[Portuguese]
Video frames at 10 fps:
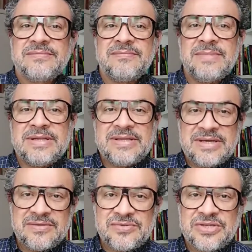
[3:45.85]

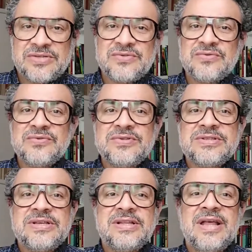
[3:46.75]
mandando Jesus
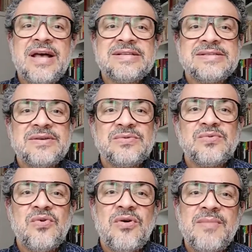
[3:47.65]
e da ação do
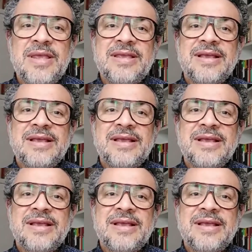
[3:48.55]
homem